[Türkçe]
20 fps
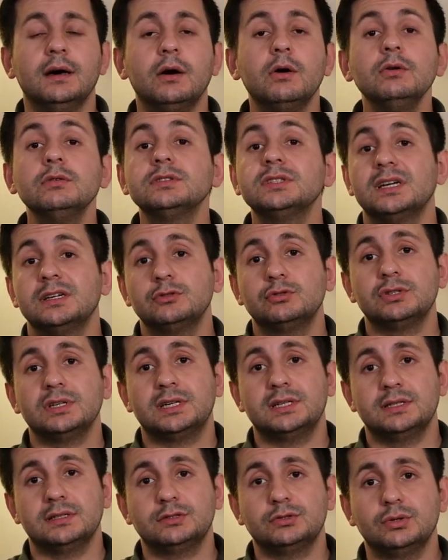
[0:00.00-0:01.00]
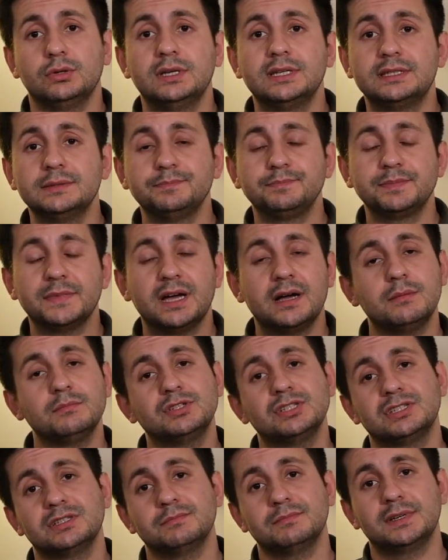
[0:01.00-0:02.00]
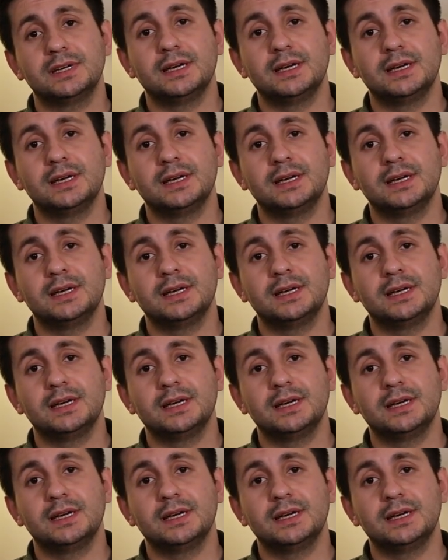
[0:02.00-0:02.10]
O yüzden şu şekilde söyledim. Amcacığım